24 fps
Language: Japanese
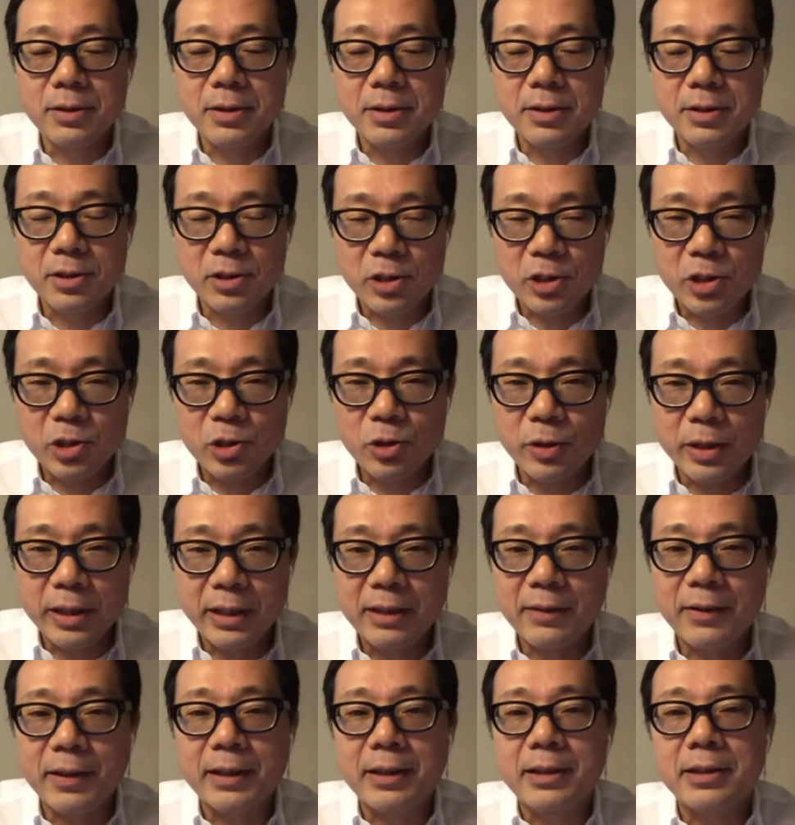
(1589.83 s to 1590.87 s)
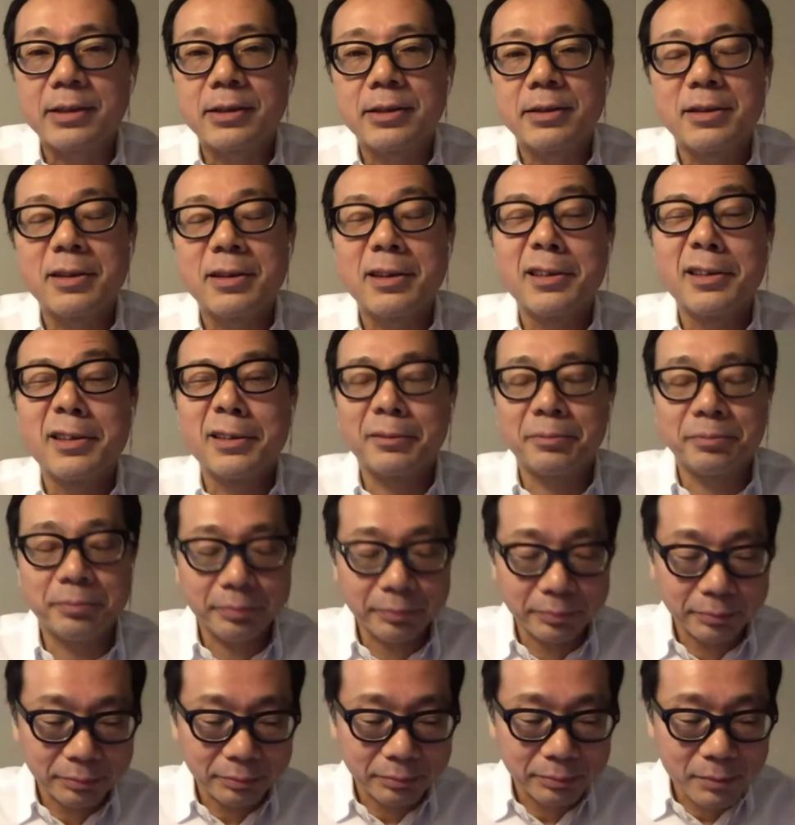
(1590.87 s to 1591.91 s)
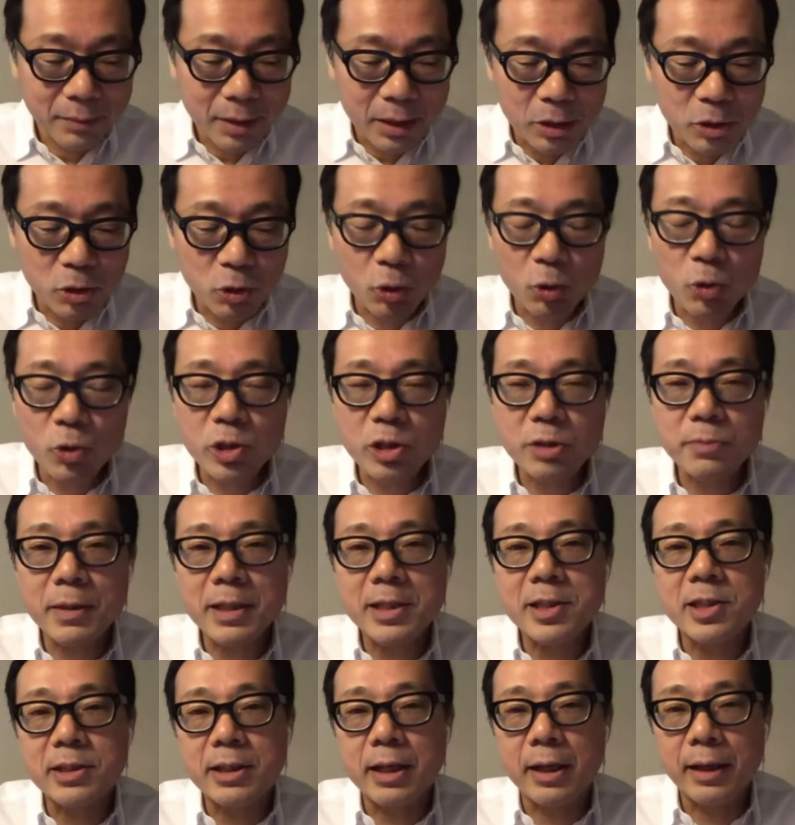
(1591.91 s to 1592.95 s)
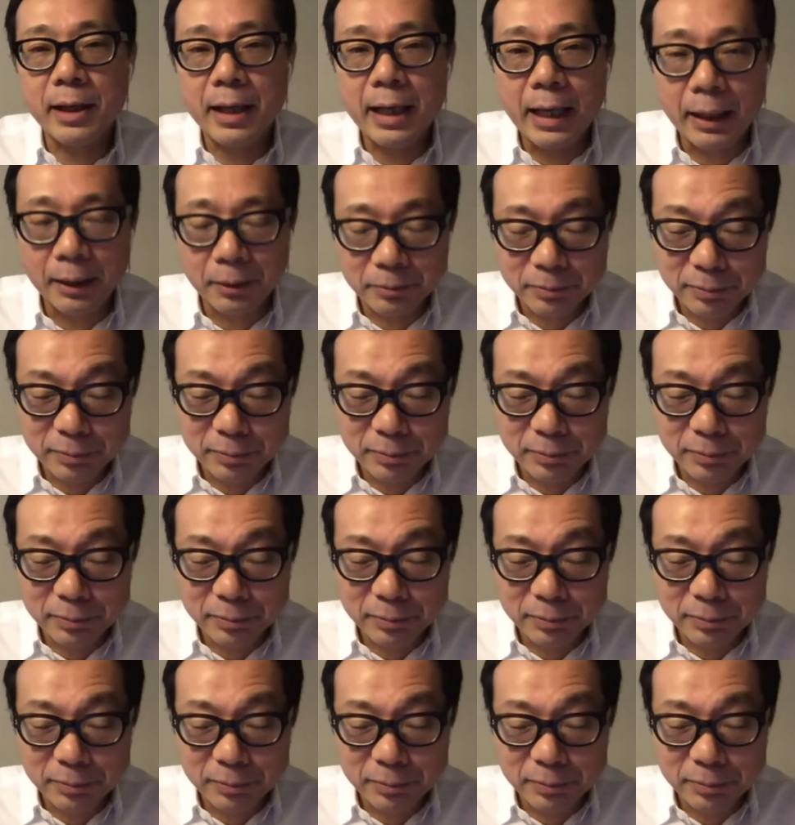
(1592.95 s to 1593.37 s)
スイッチを入れたわけです。そうしましたら、